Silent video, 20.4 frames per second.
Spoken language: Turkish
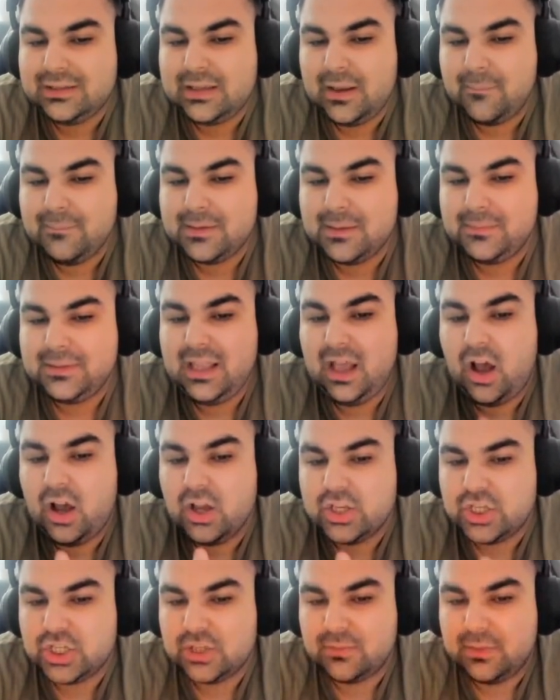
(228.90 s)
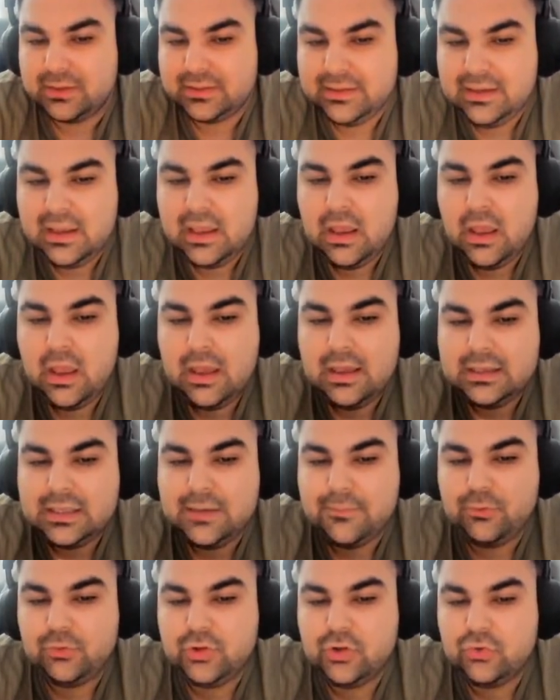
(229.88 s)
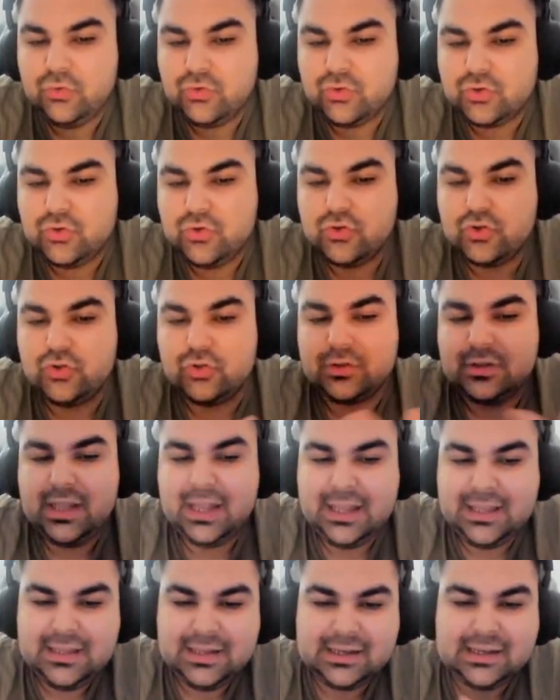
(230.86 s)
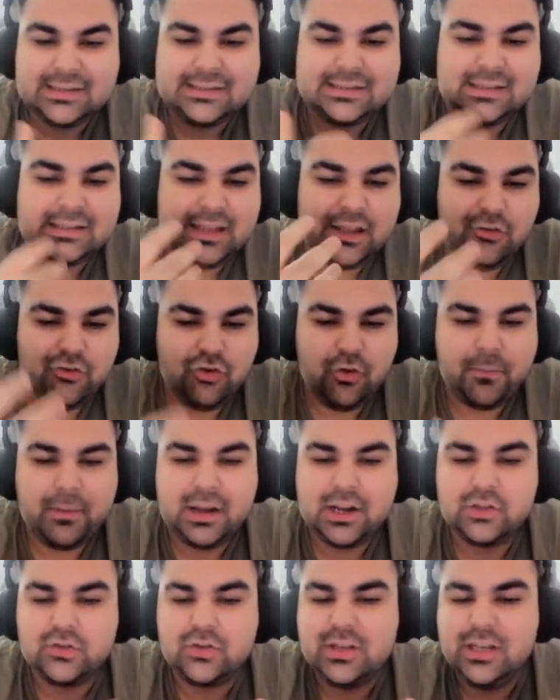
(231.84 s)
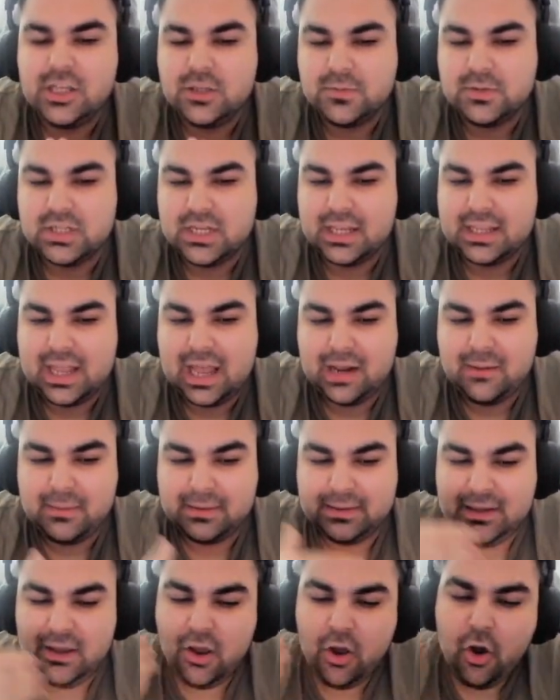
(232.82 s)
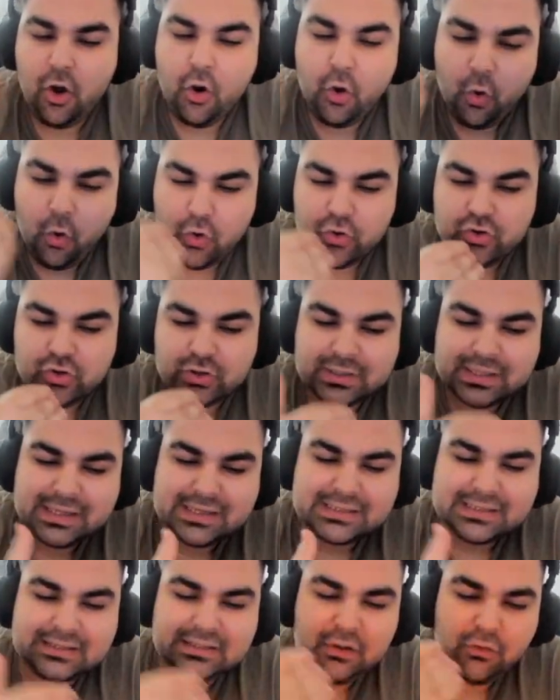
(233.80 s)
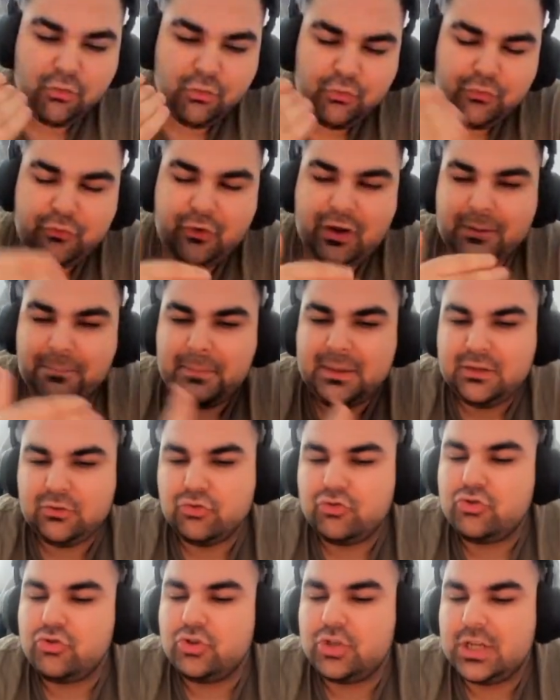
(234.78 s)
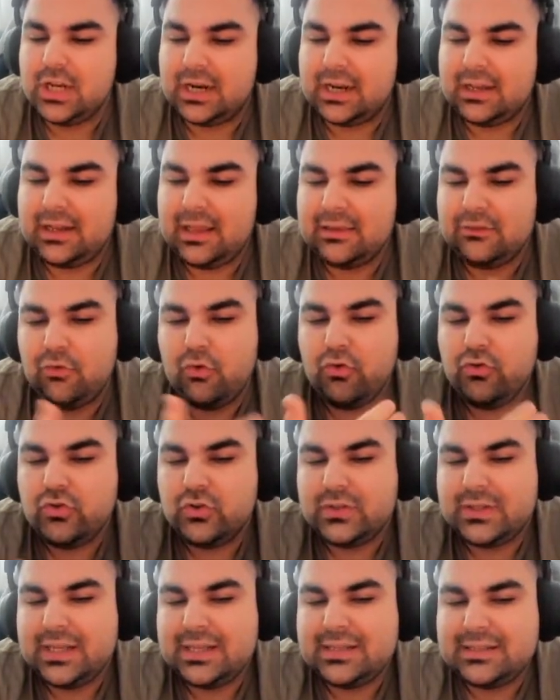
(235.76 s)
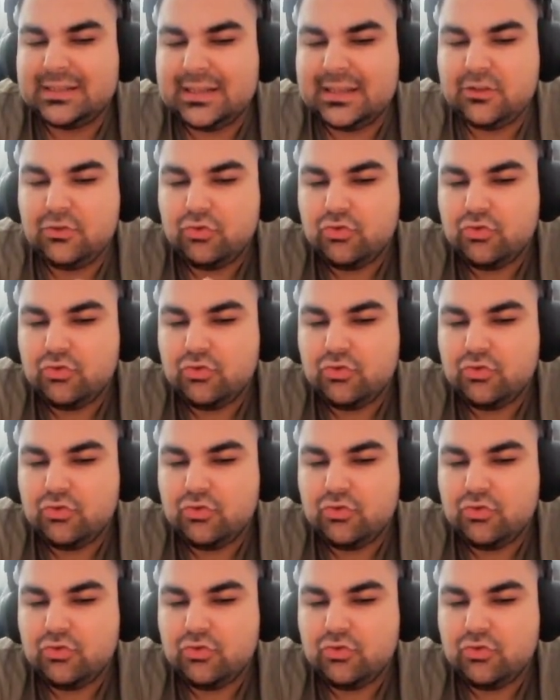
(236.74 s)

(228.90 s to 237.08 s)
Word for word: tam damına açılmadı. Ki bunların üstüne üstlük ne nikasa kasa operasyon hiçbir şey gelmedi. Oyuncu sayısında ufak bir düşüş yakalandı. Oyuncu sayısındaki